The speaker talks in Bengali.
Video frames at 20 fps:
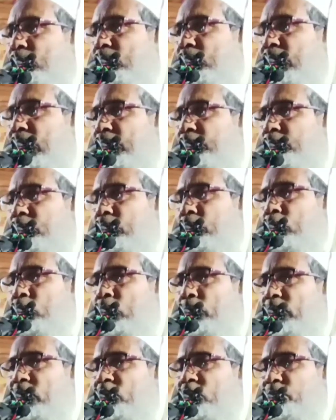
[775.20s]
নম্বর কাজ হলো
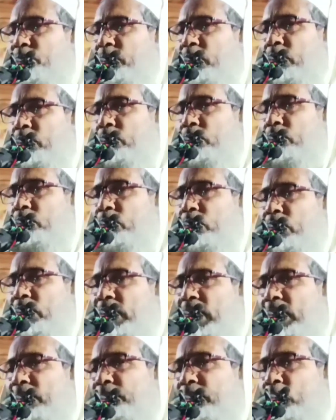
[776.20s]
নমাজ পড়ো
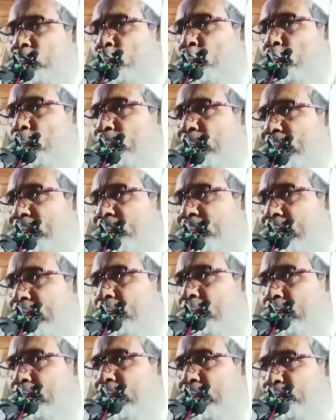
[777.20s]
এবার নমাজটা
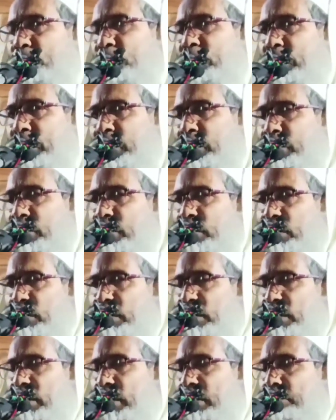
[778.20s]
হওয়ার পরে
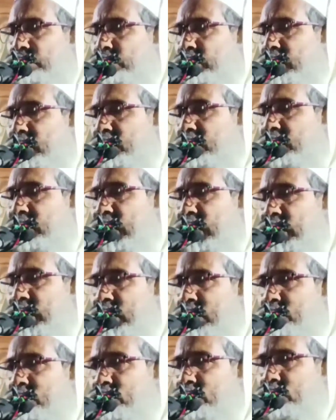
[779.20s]
নাম্বার
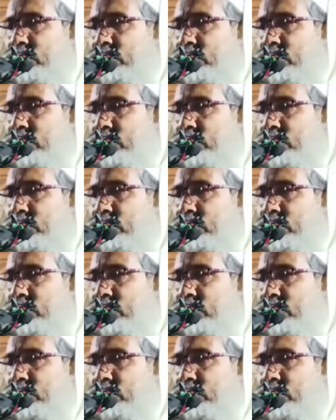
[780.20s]
ডায়াল